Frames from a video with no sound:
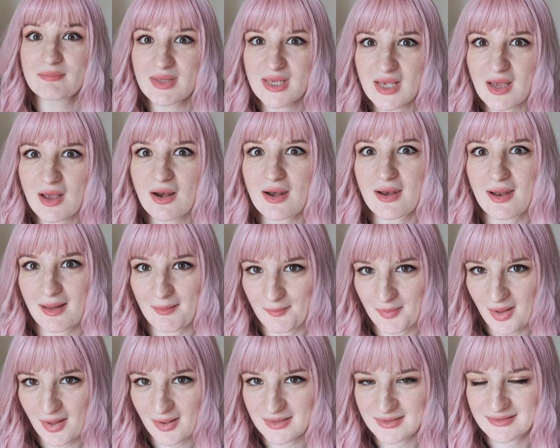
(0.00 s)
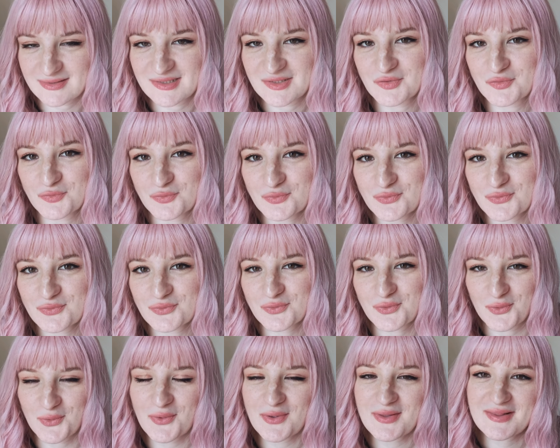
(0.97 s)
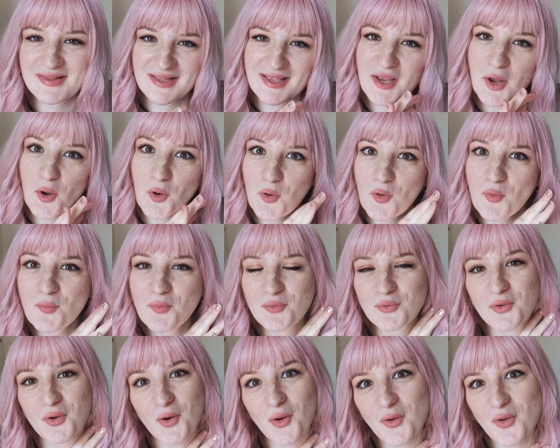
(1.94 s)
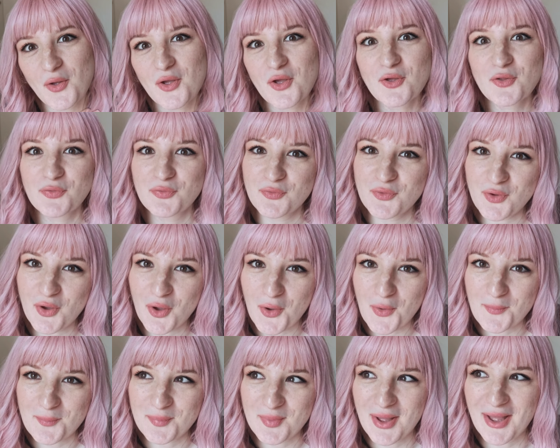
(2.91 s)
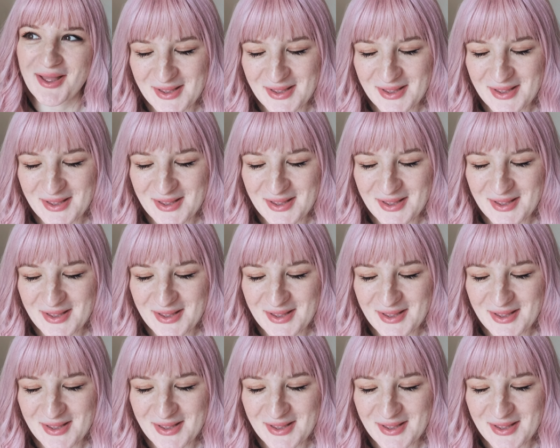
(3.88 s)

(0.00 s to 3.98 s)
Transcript: Mais là-bas, ils disent tous que c'est le plus grand d'Europe.